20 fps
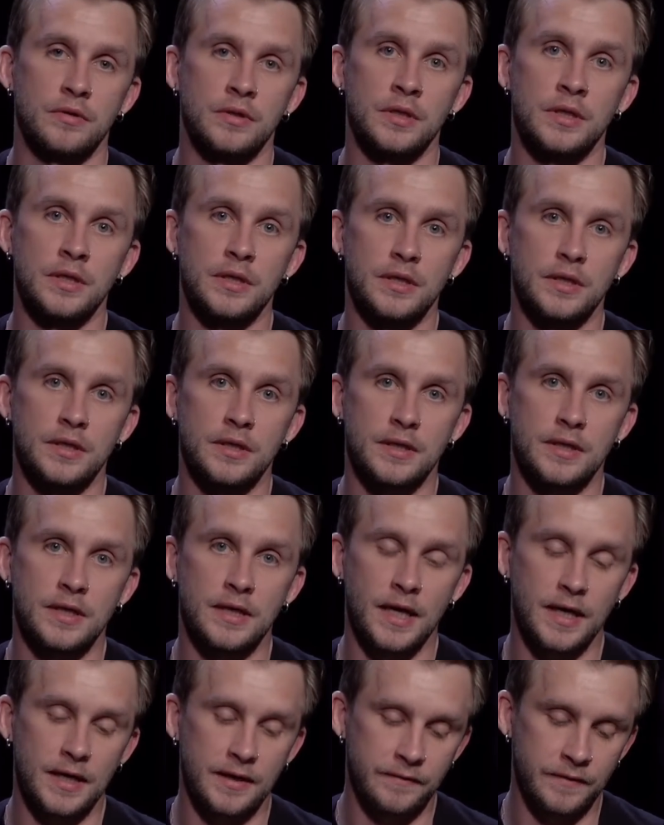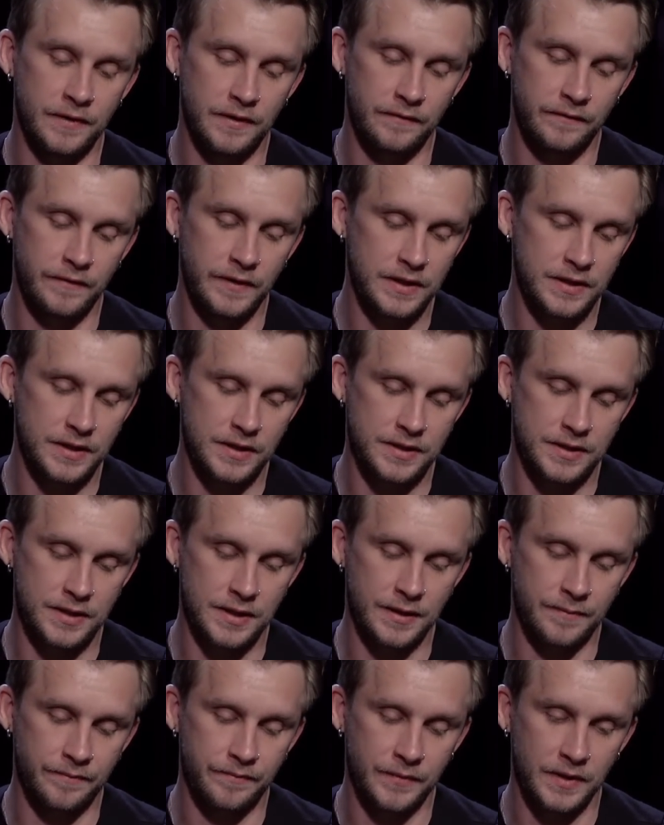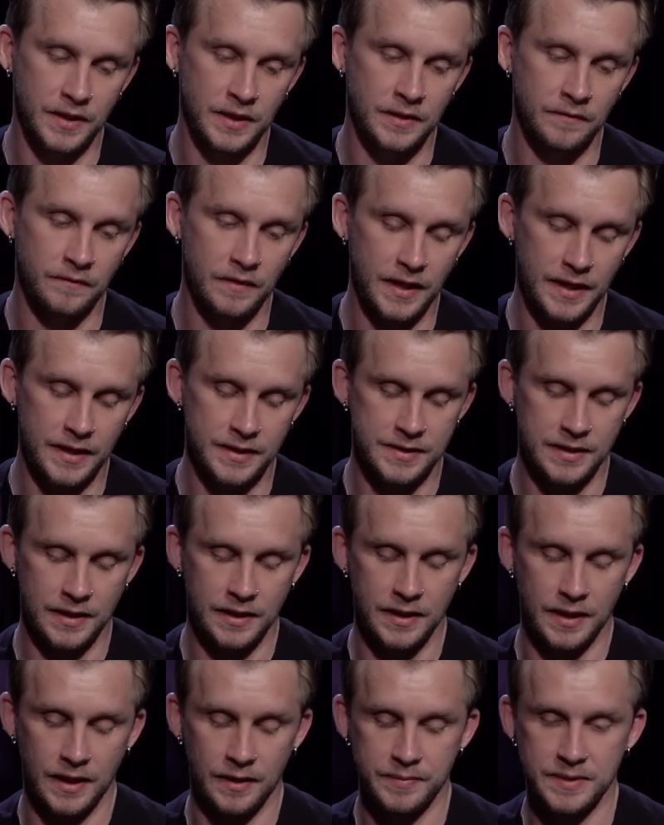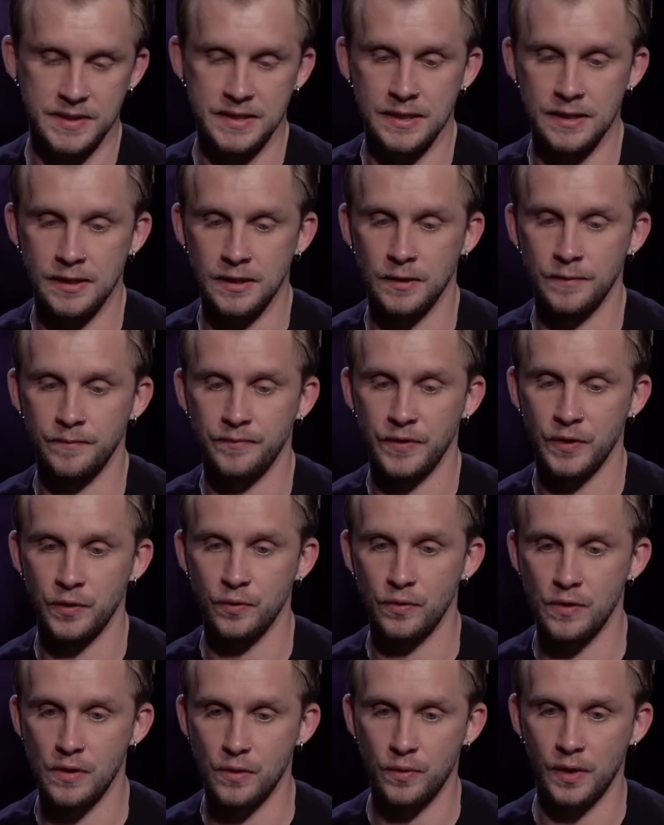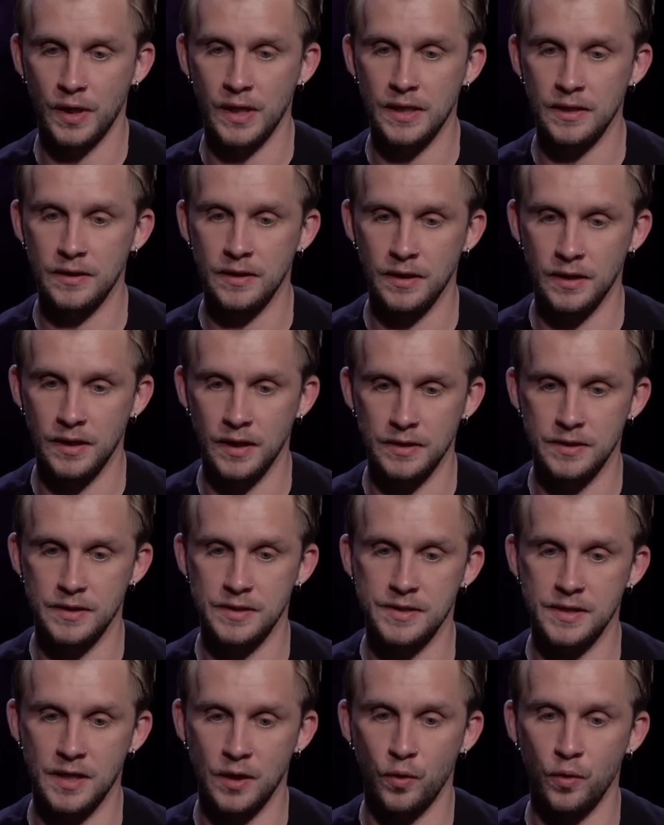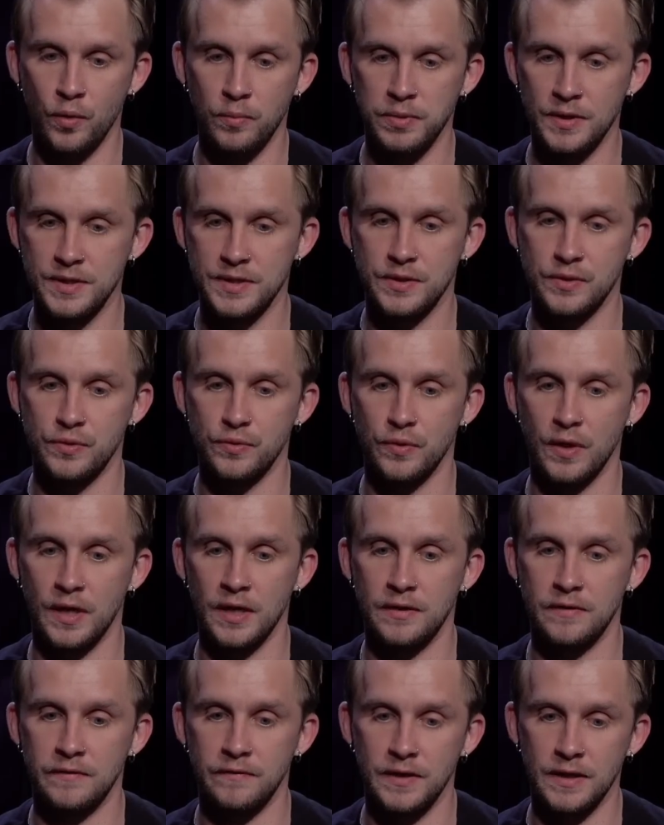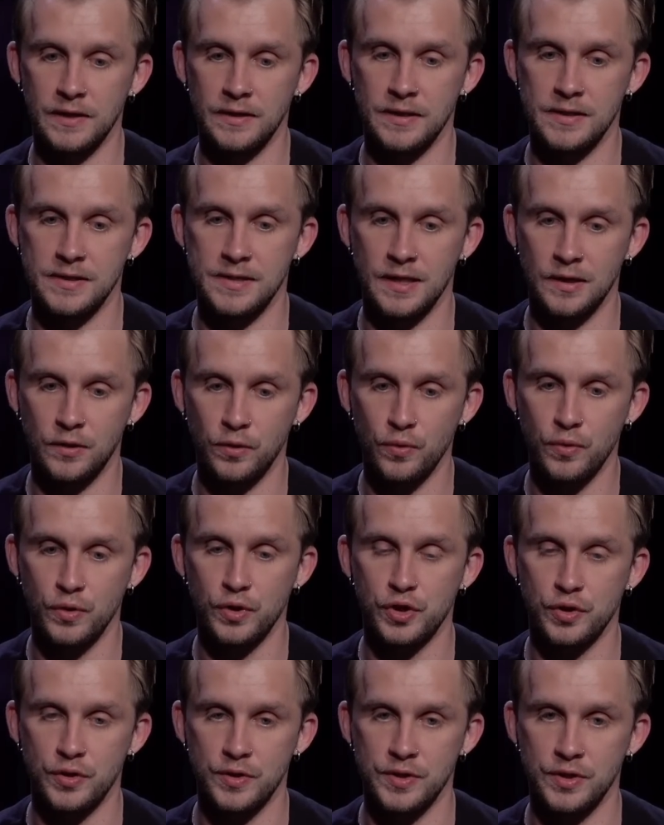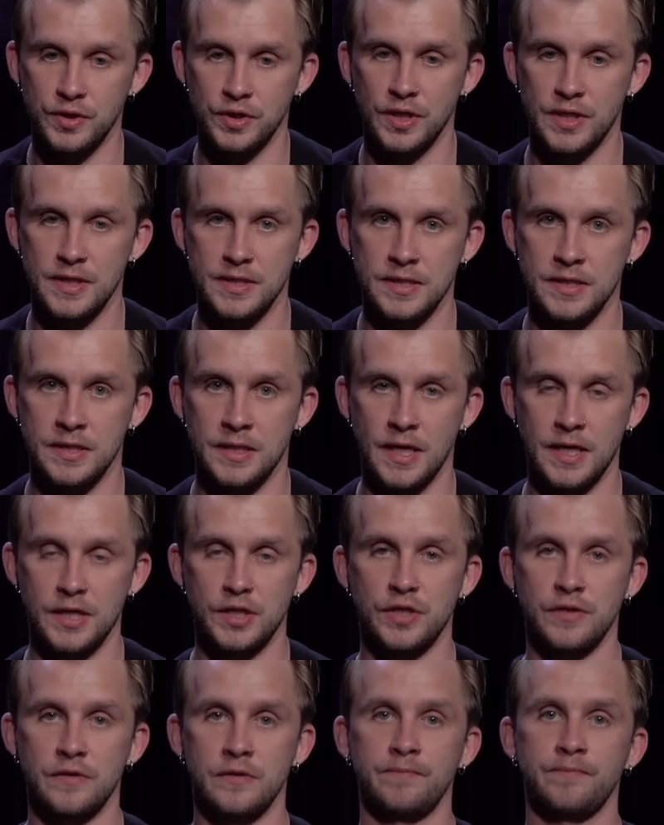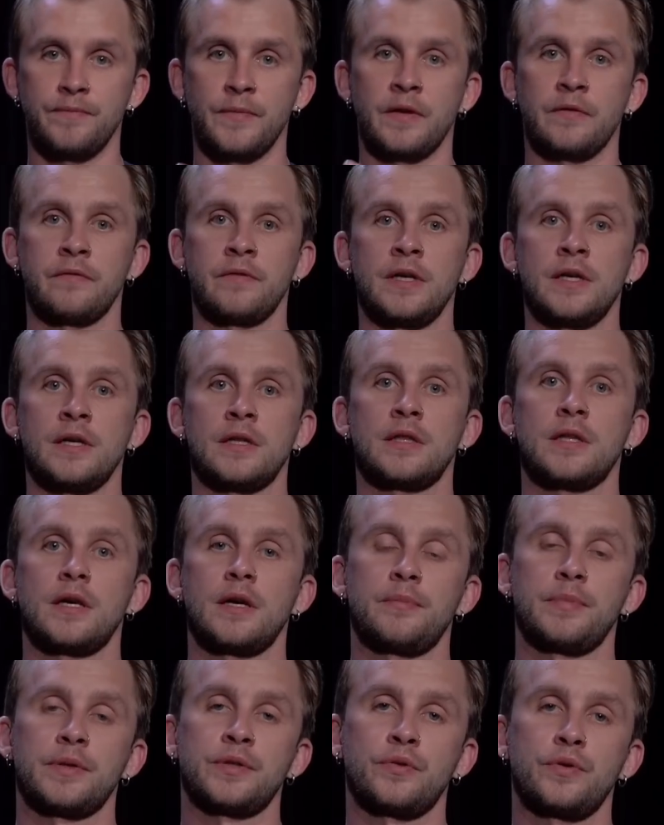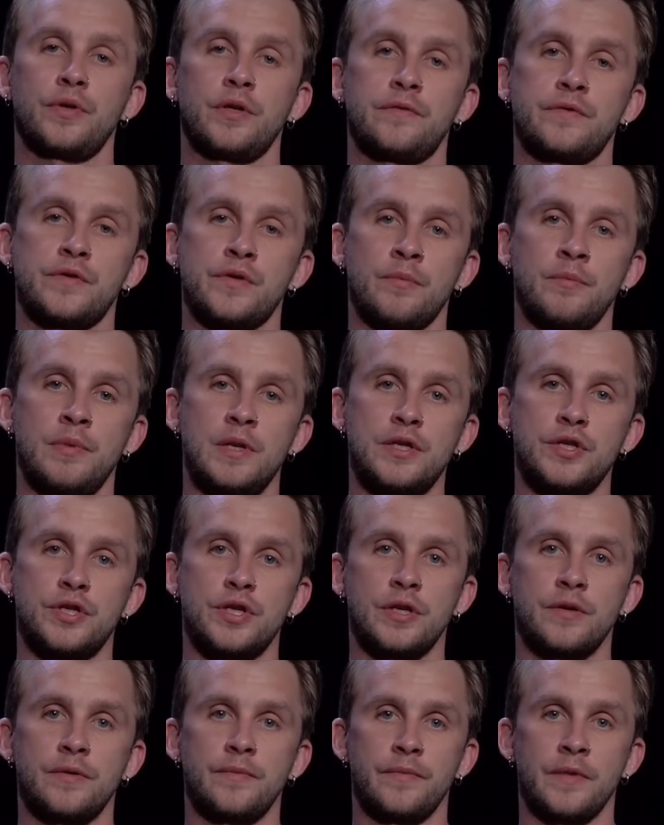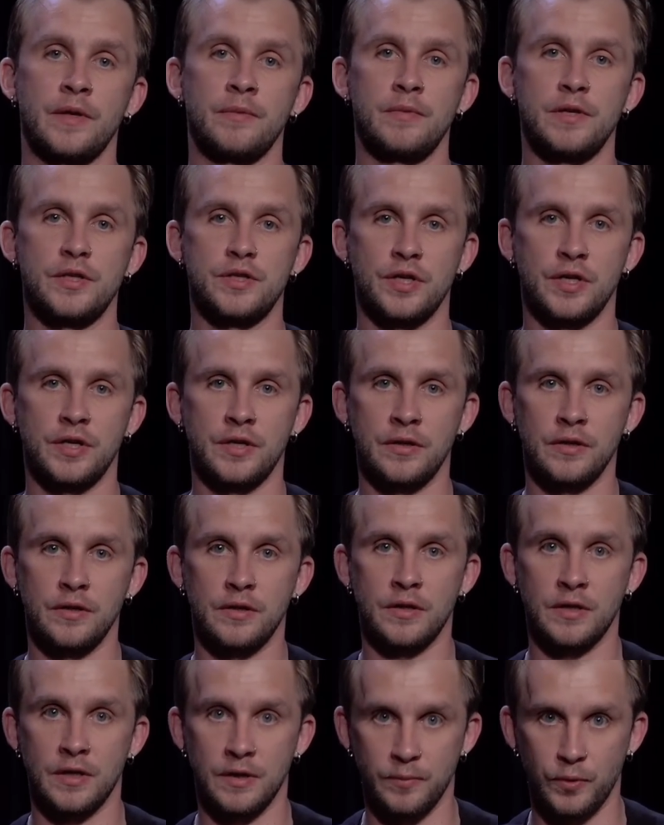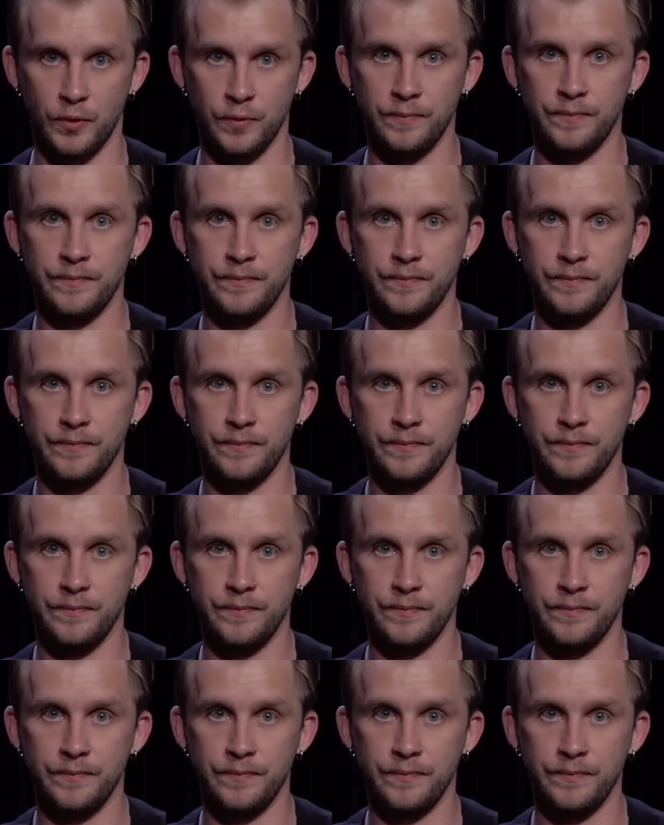и как вы видите, является ли обстрел юга Украины и Одесской областью ответа за то, что сейчас наши военные подходят все ближе и ближе к Крыму?